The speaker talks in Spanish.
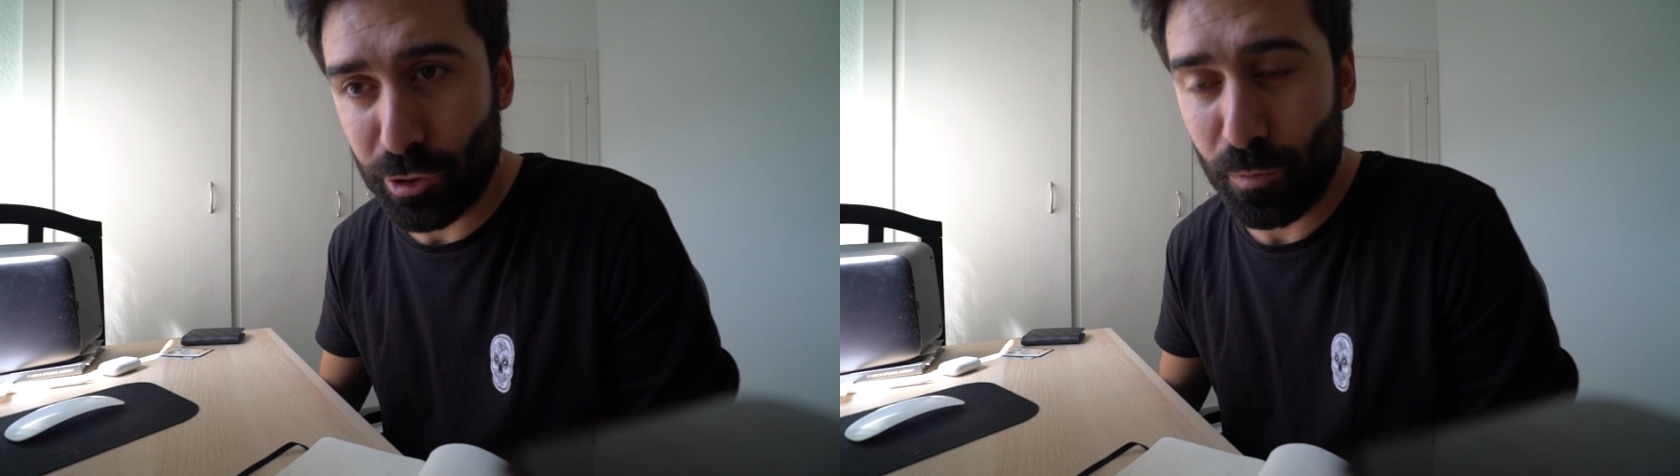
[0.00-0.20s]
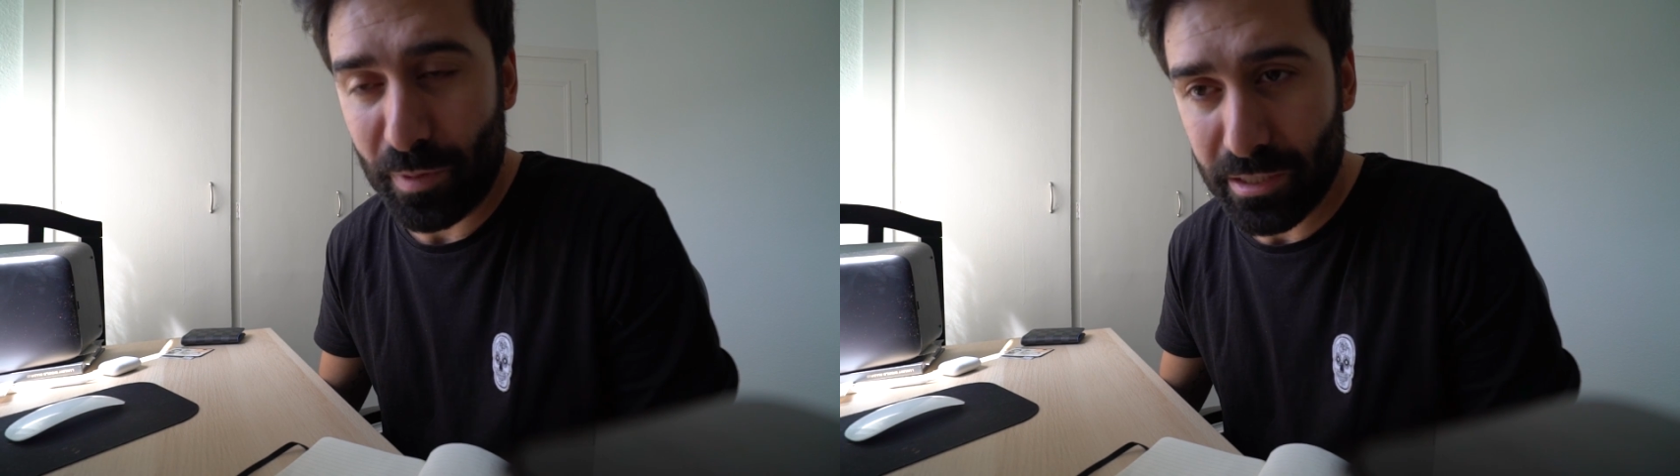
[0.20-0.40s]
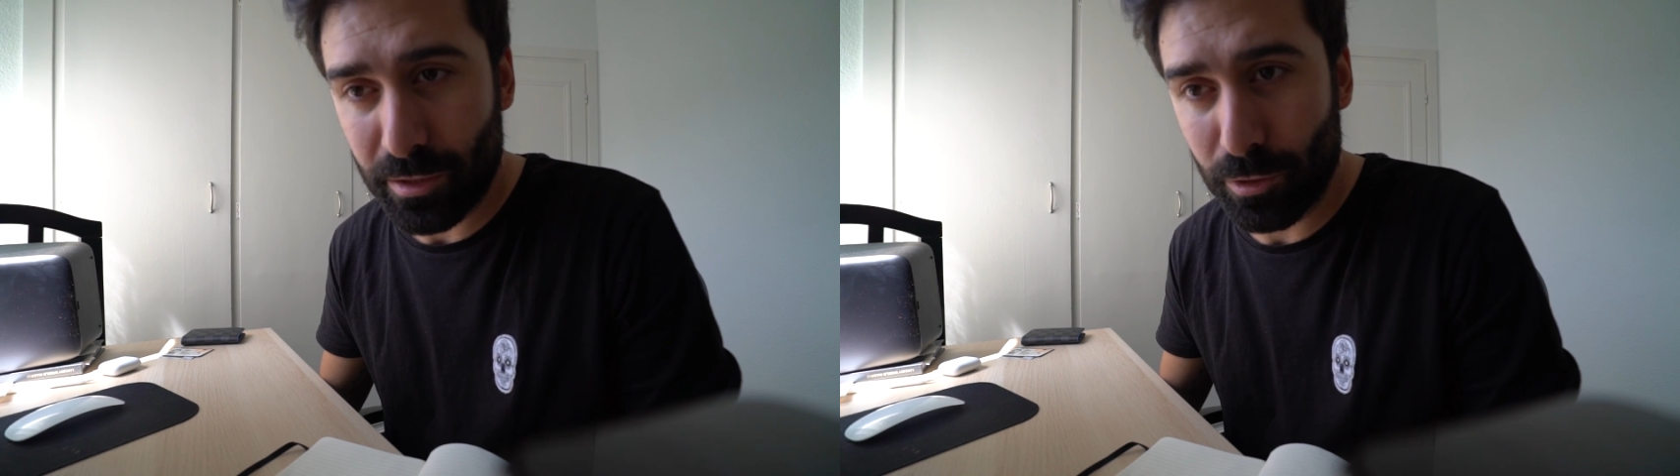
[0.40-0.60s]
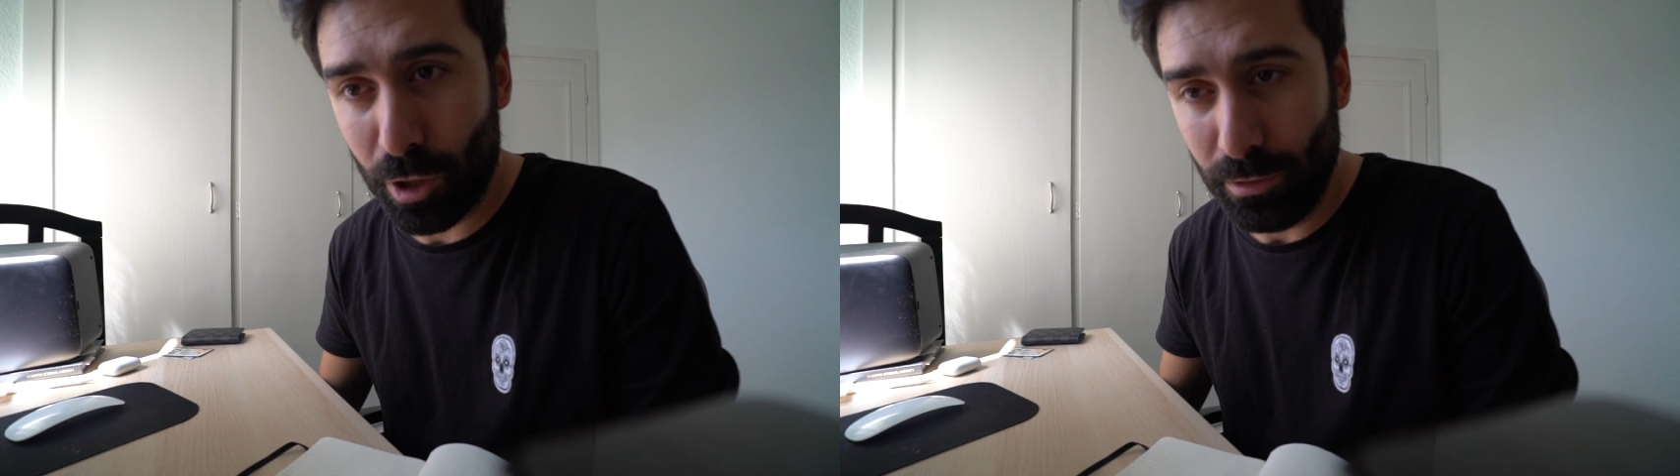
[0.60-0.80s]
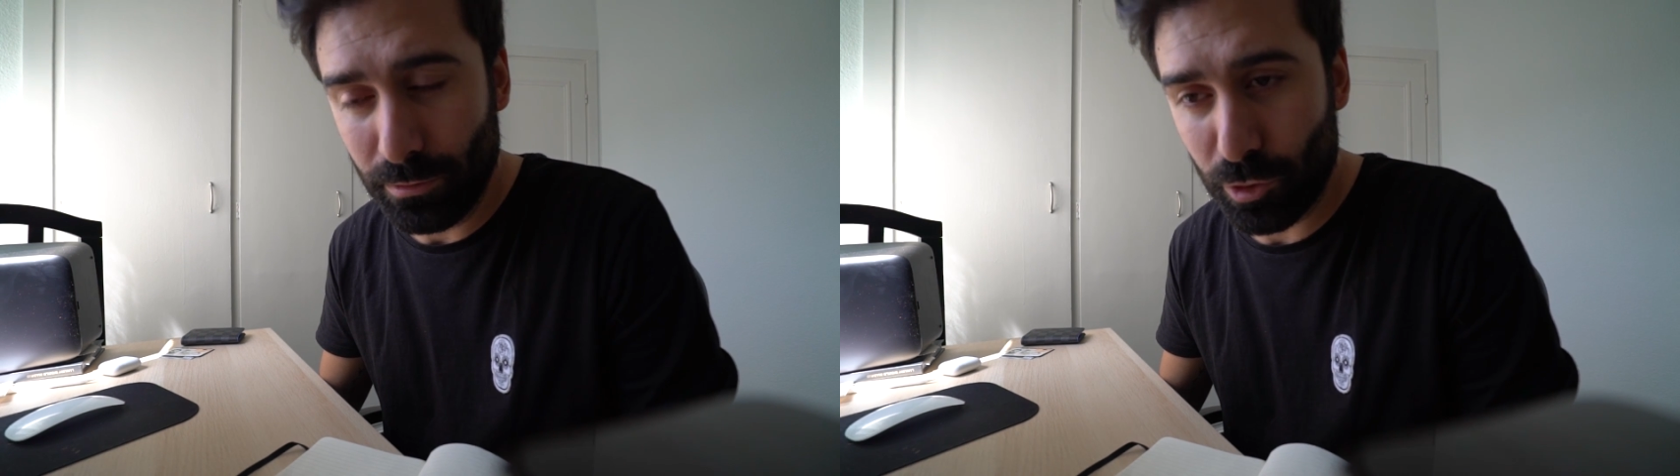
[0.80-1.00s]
yuppies, ¿no?